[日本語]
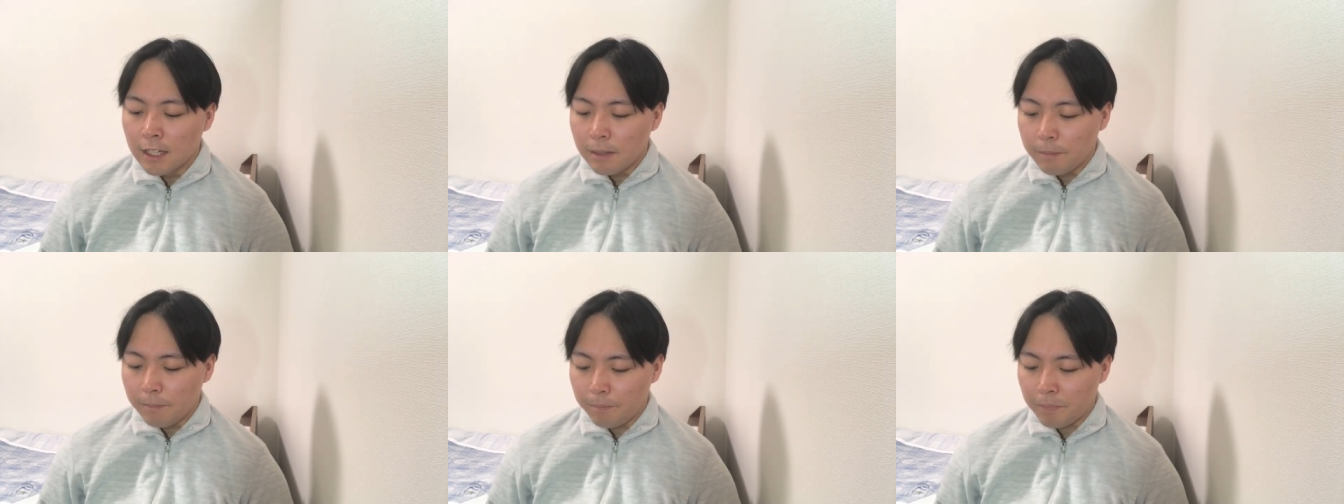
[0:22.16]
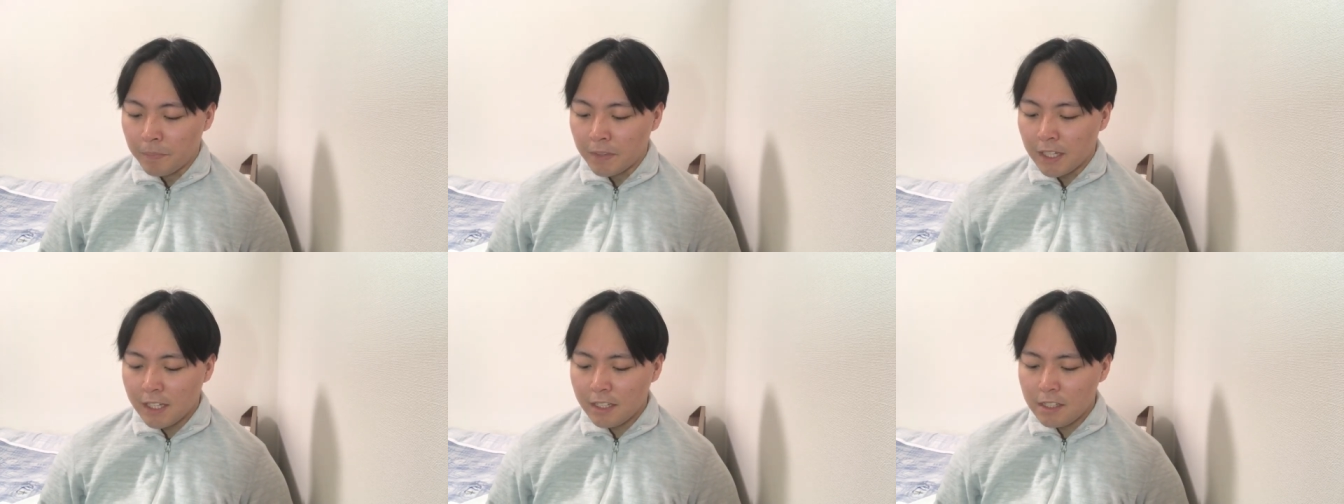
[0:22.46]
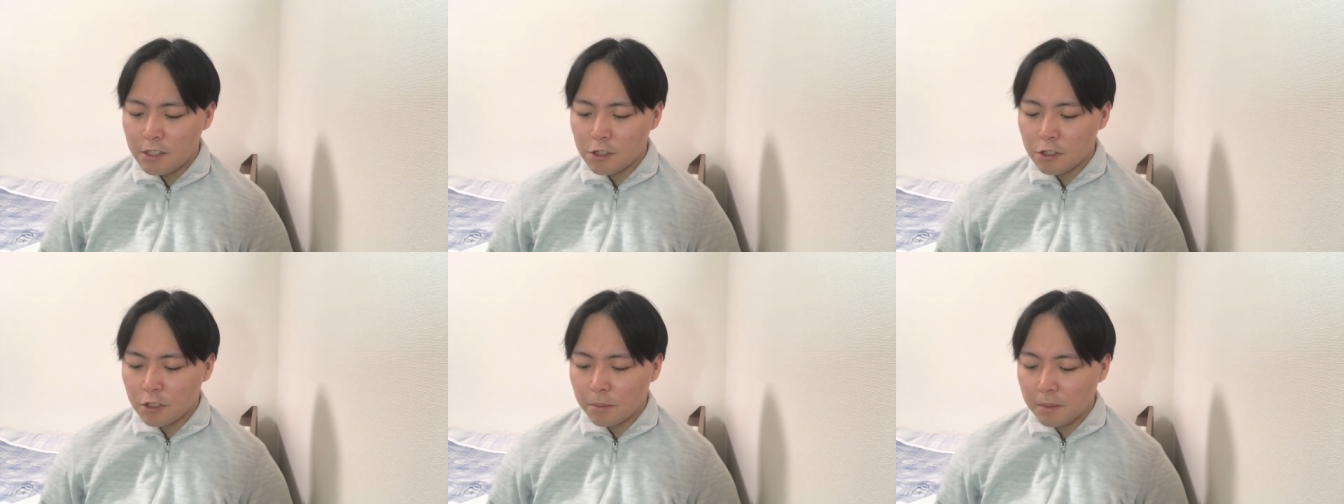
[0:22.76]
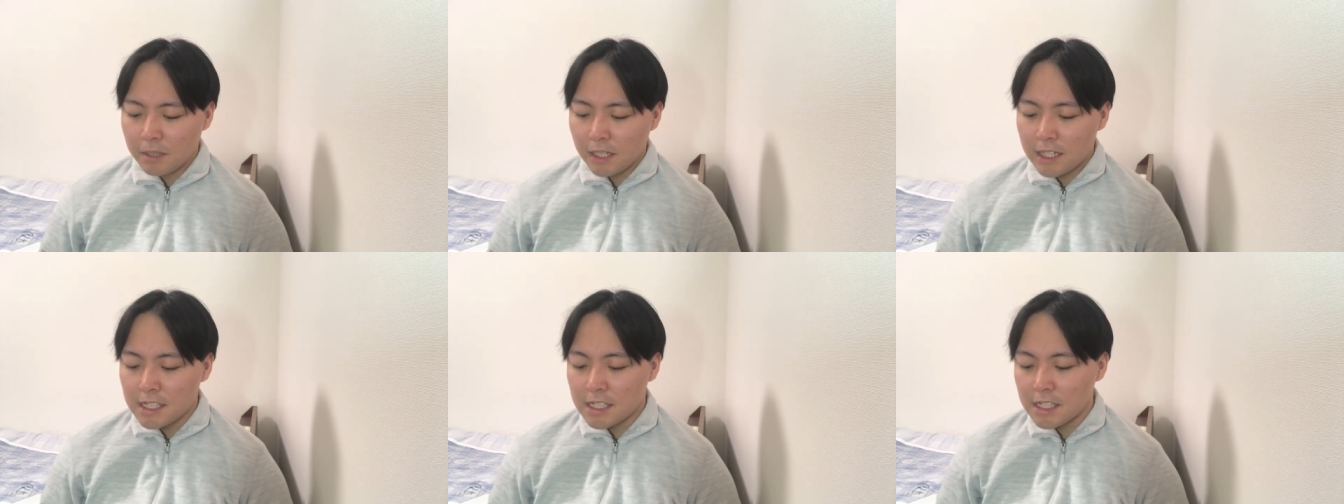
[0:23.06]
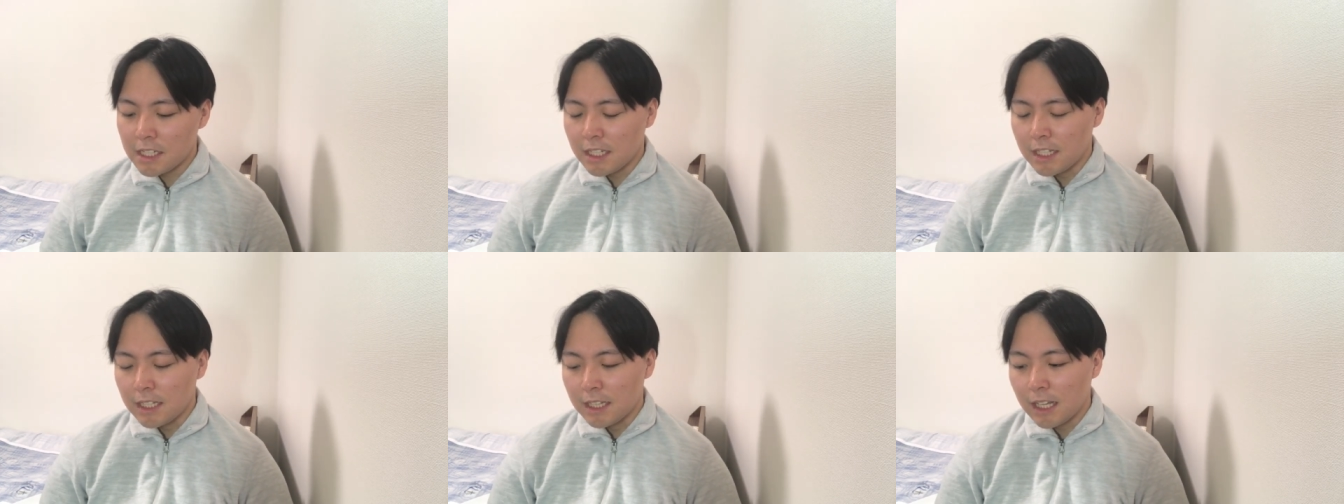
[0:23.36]
うん、炎上もない
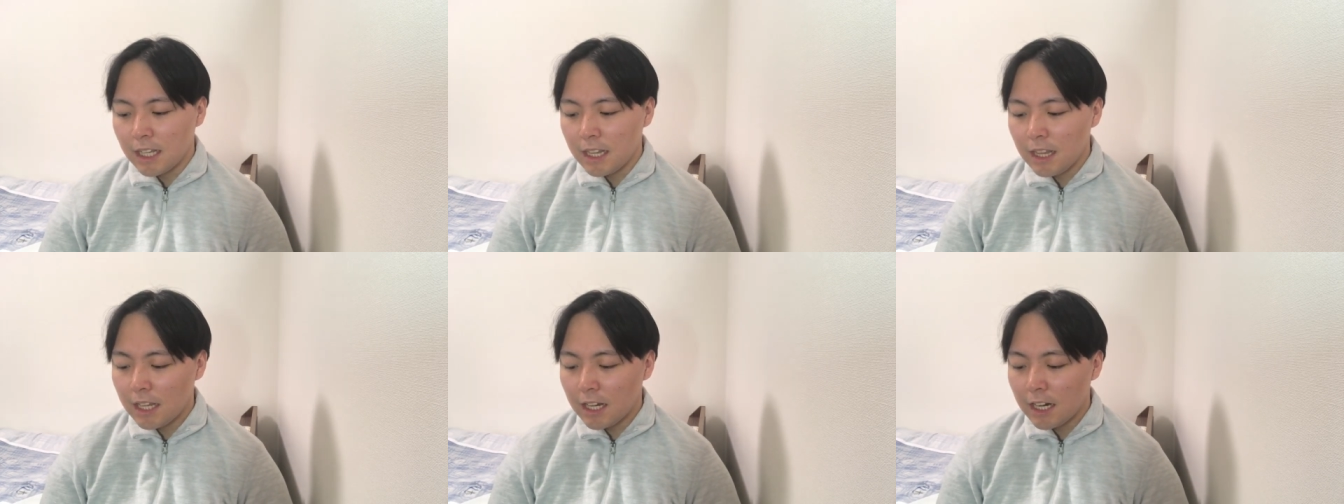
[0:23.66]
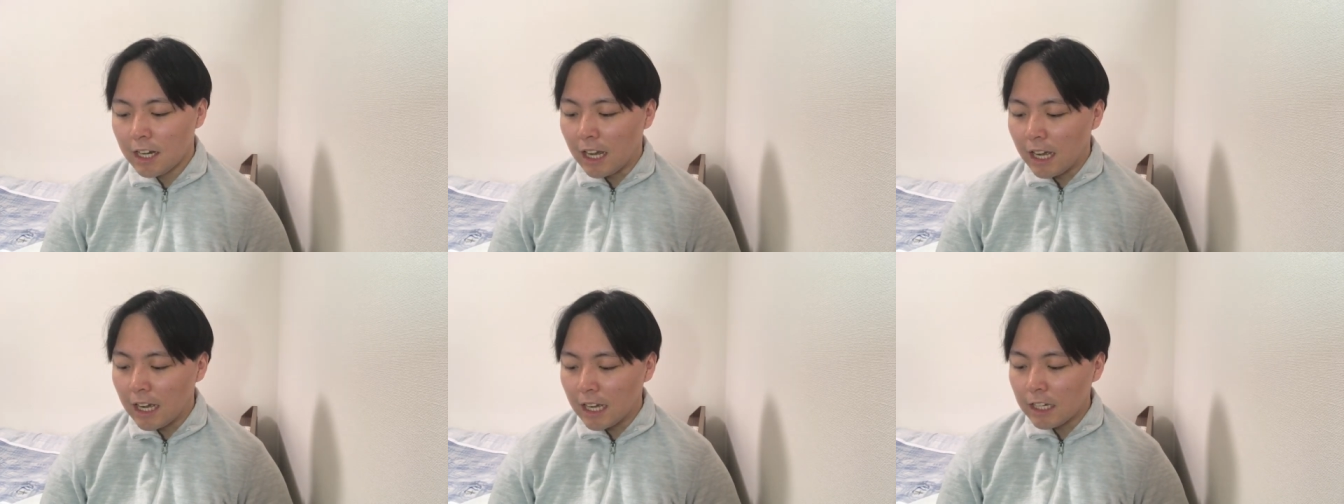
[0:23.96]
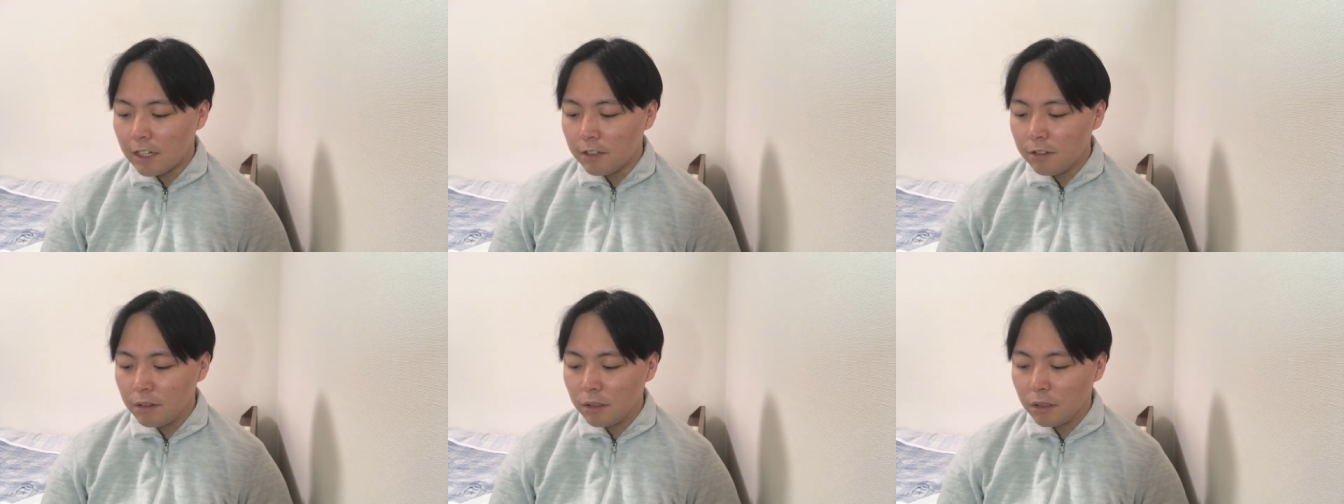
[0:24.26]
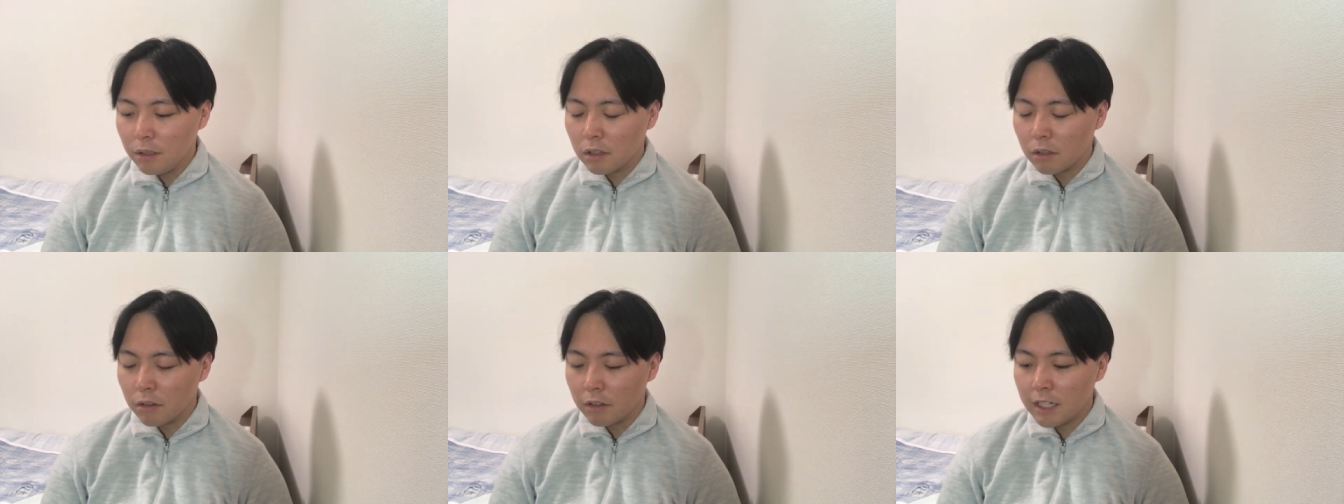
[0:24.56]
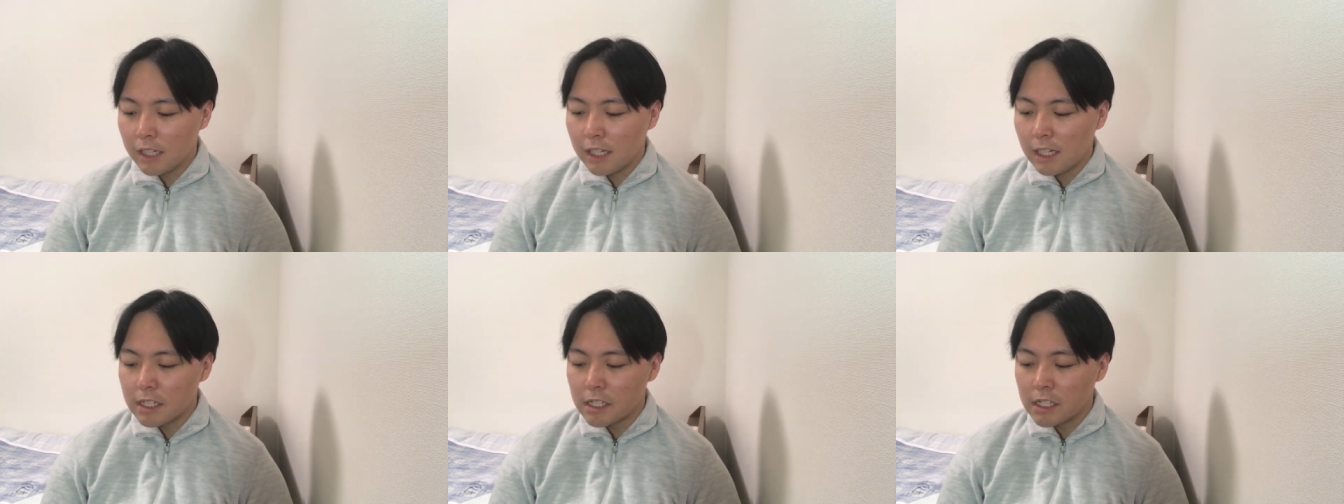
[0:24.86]
し、なんならアカウントを取
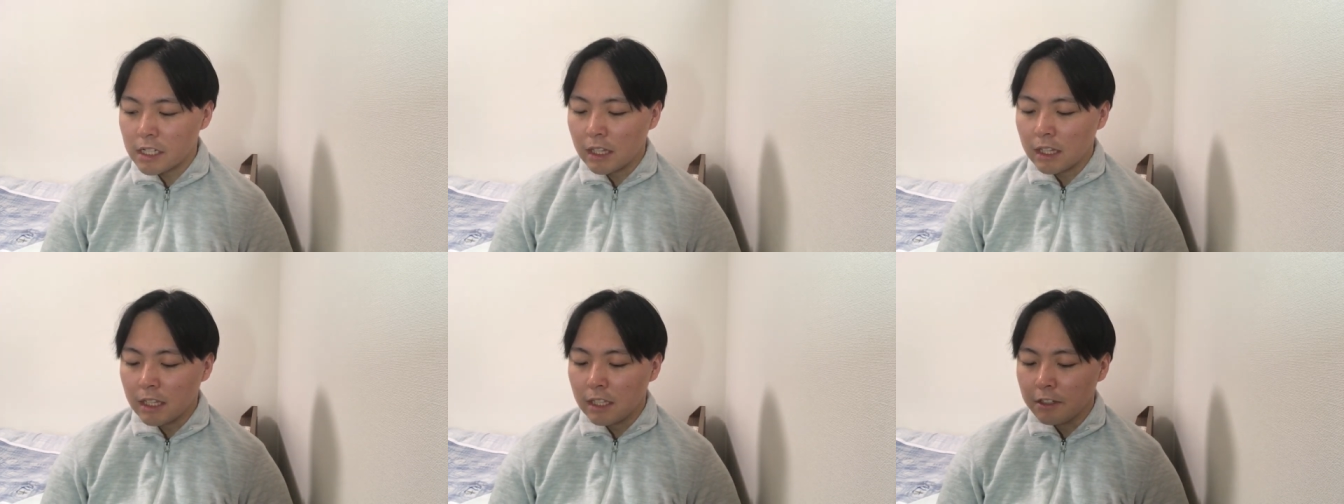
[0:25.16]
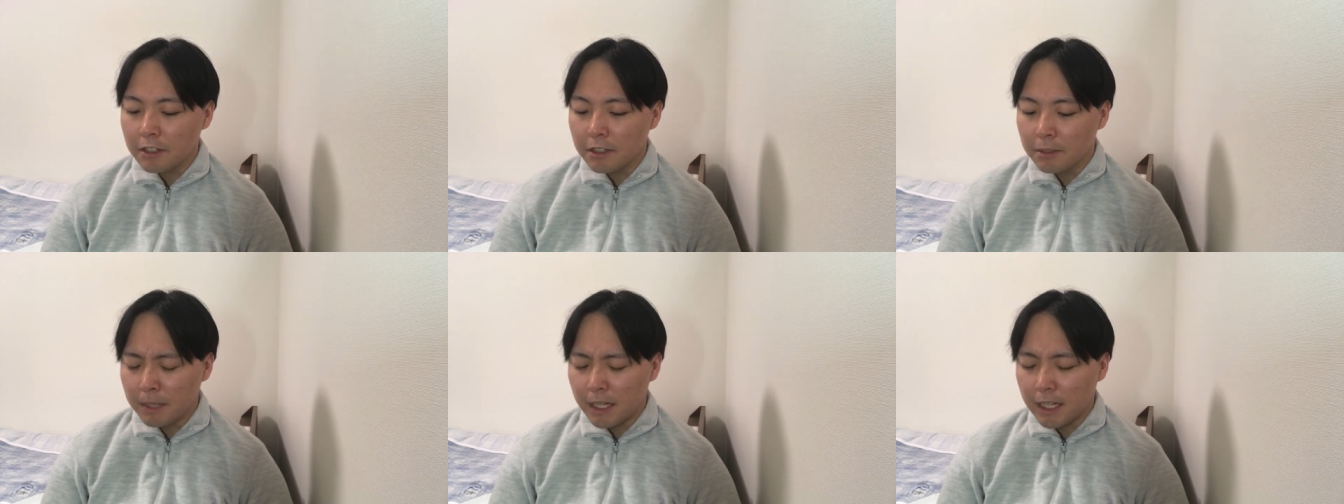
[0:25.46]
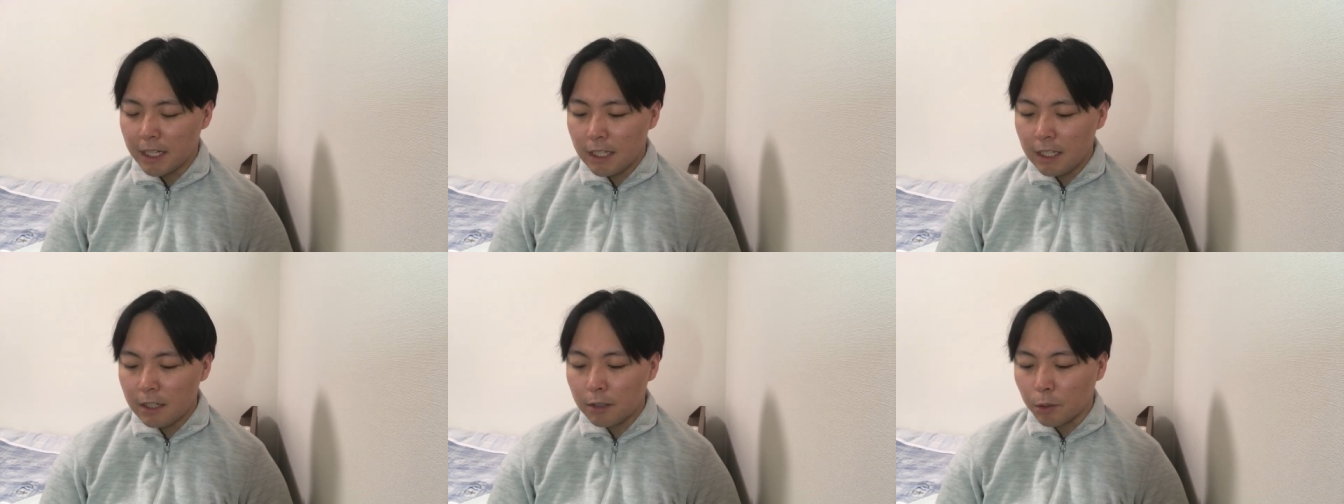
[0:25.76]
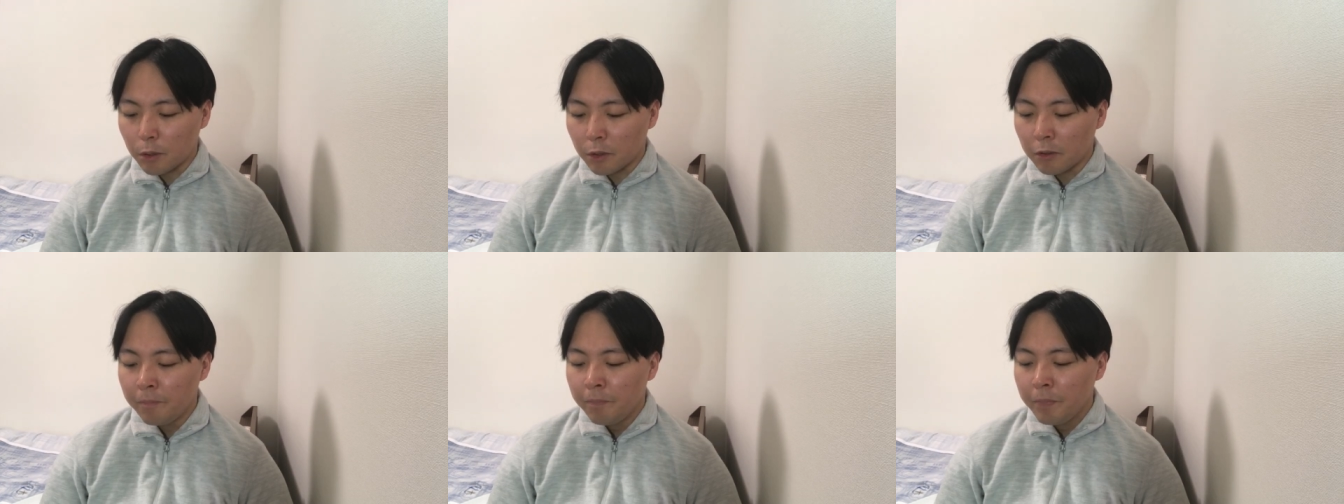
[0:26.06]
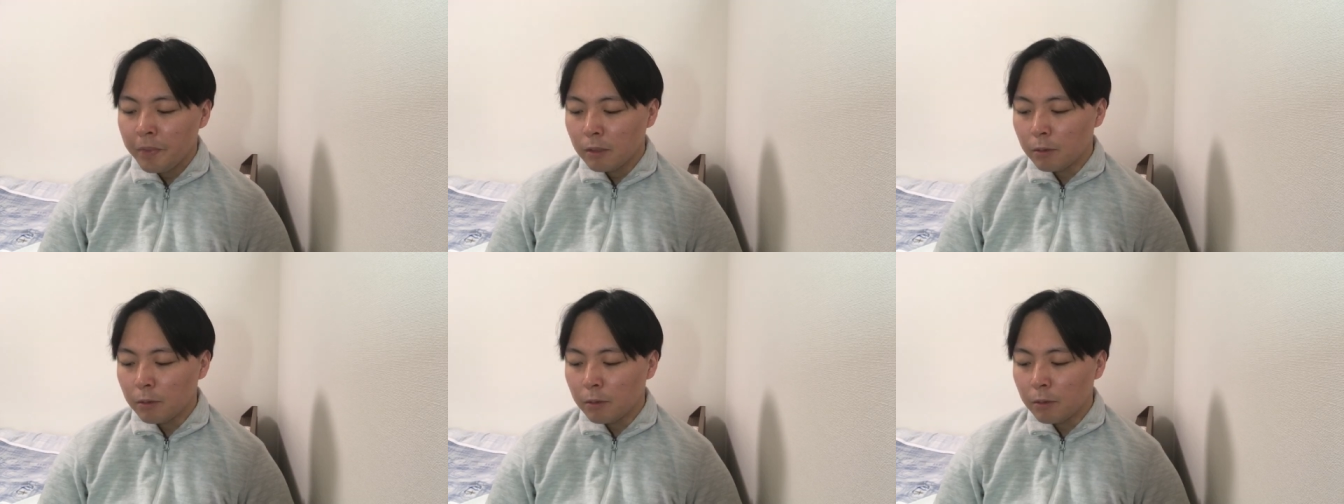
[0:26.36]
り返したっていう、まあ、いいこと、